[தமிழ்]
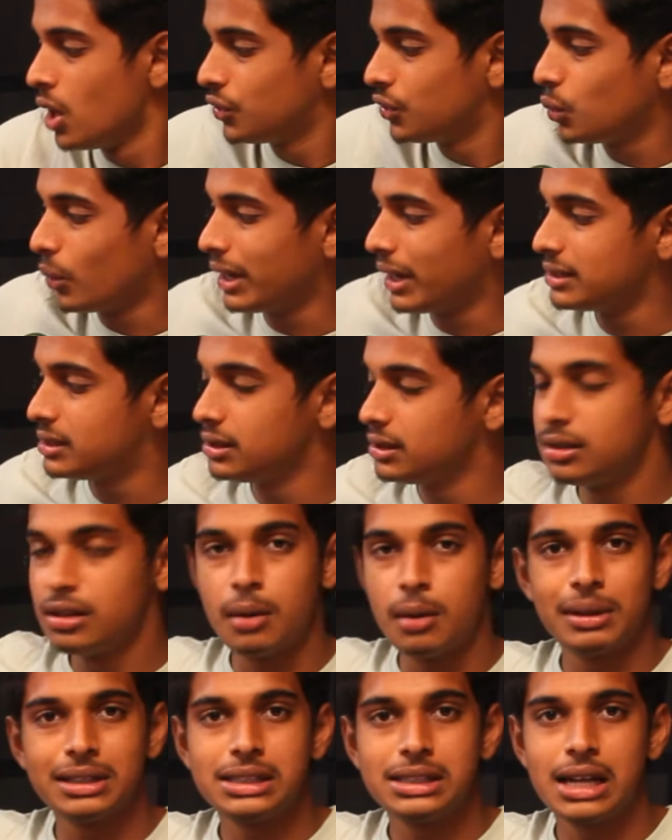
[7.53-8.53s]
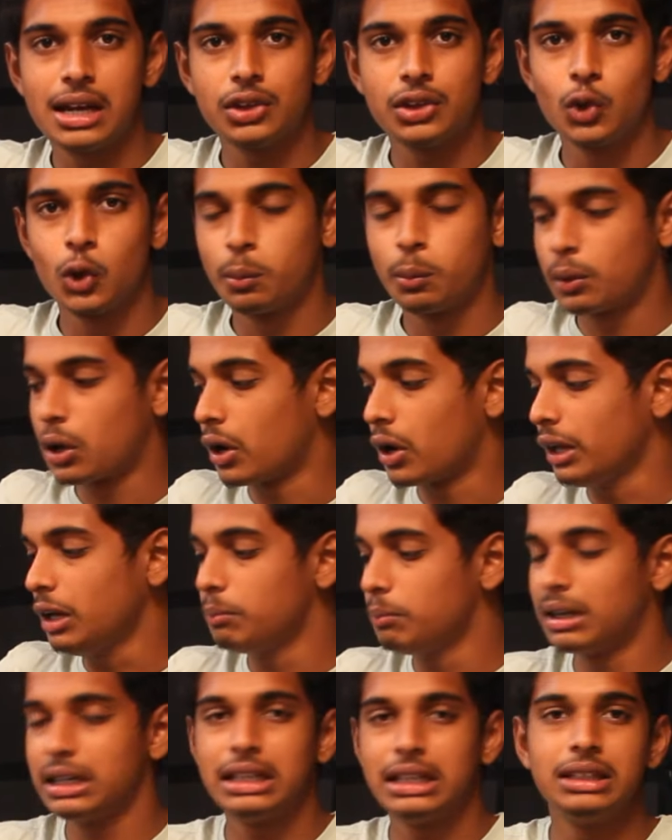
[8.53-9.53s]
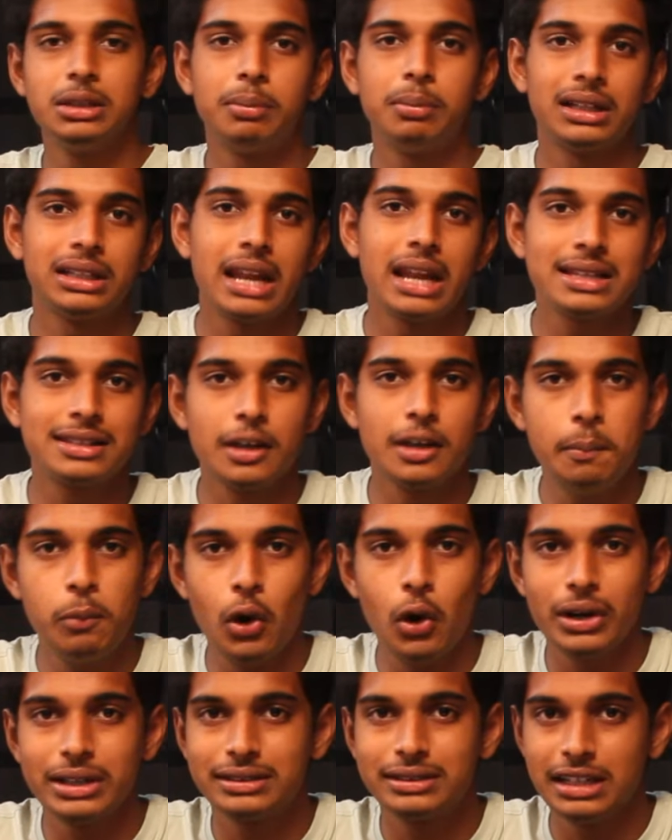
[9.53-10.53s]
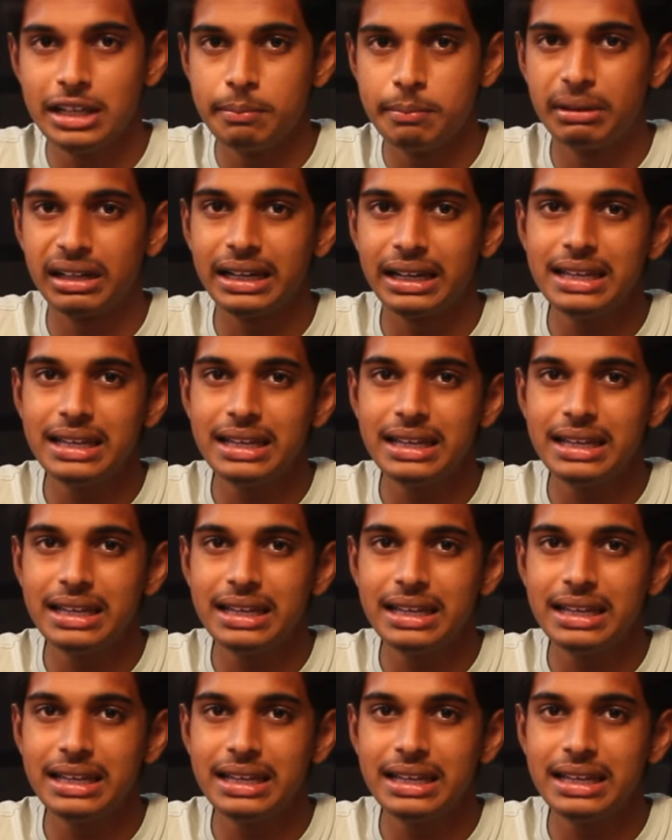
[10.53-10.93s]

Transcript: ஸோ கைஸ் இதுதான் பார்த்தீங்கன்னா அந்த ஒரு ப்ராடக்ட் பட் இது பார்த்தீங்கன்னா ஜெப்ரானிக்ஸில் இப்போ